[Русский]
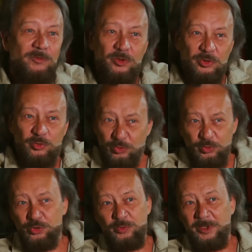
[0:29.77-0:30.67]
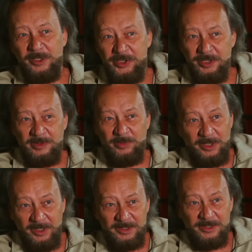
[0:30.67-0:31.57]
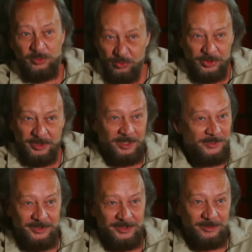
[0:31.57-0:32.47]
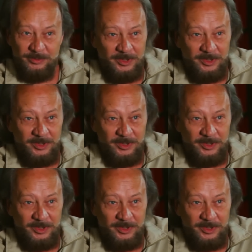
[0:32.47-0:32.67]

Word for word: И вот эту душу полечить и погреться, души, а не тел,